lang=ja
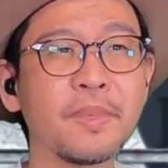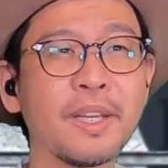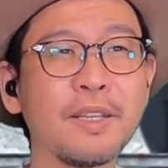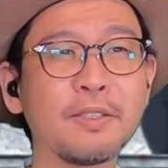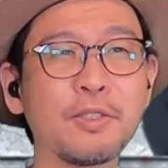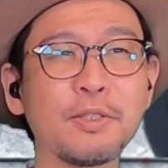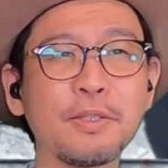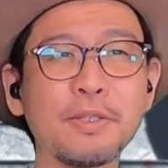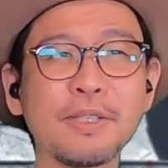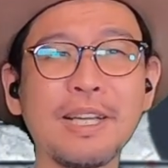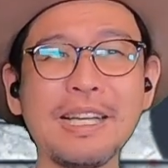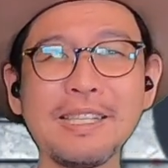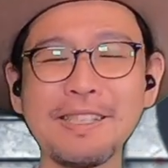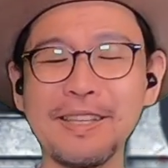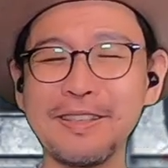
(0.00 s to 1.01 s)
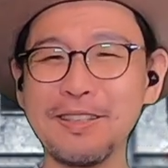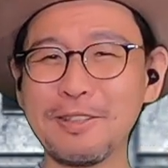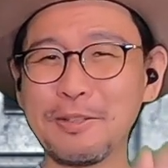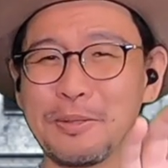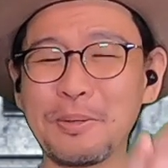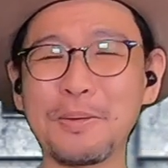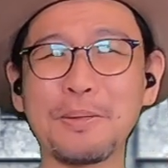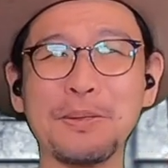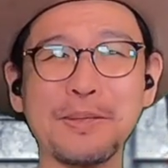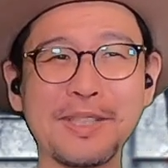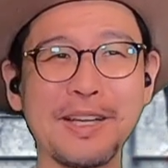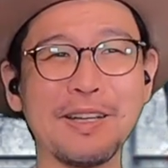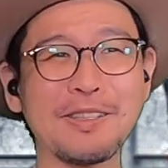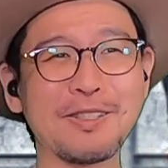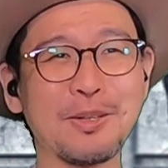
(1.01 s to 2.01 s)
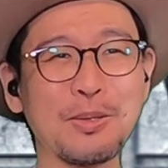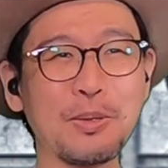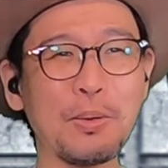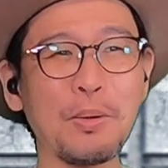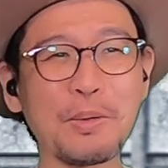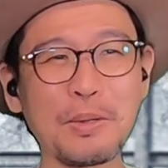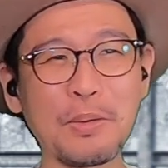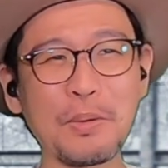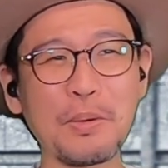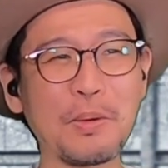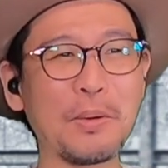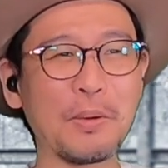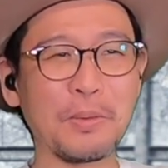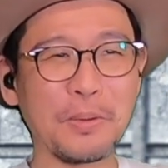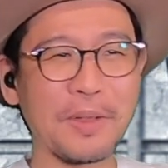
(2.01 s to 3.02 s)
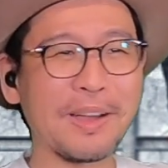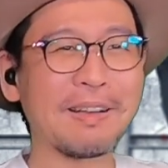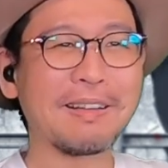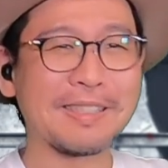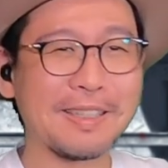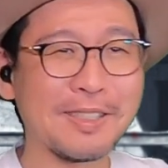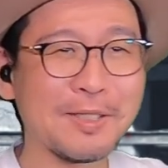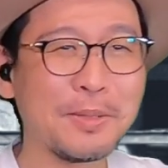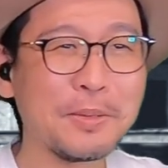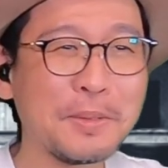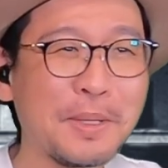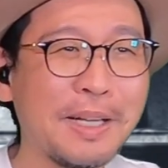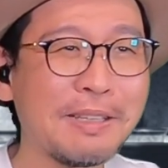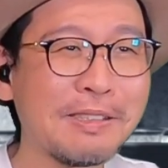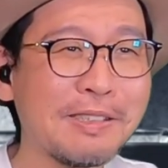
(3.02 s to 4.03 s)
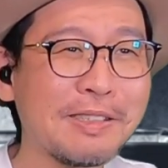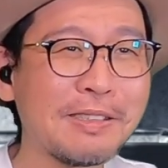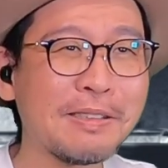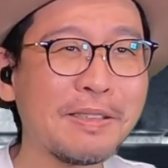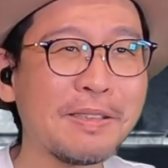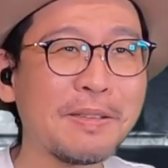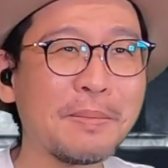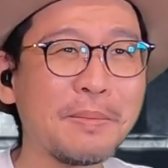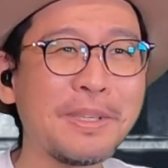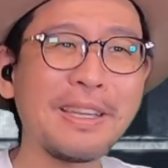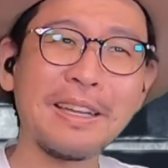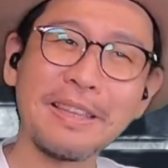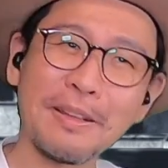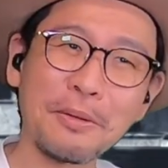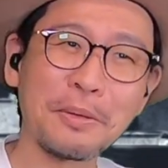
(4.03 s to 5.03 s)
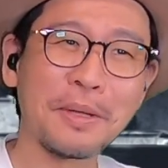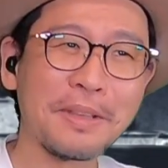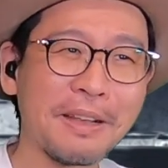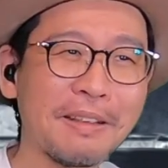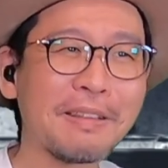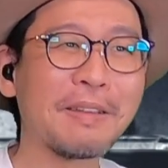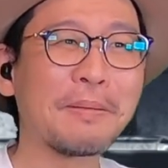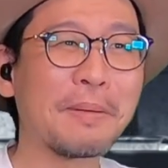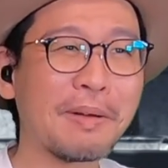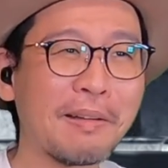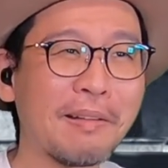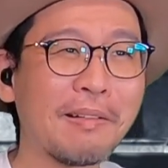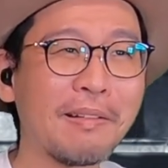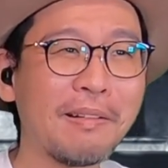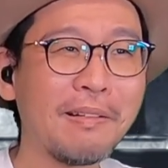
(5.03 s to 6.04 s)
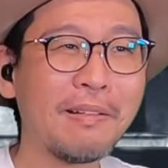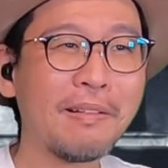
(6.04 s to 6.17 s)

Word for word: なんか、呪術廻戦っていうところのさ、その東京校となんかさ、そういう感じみたいなのにはならないのかな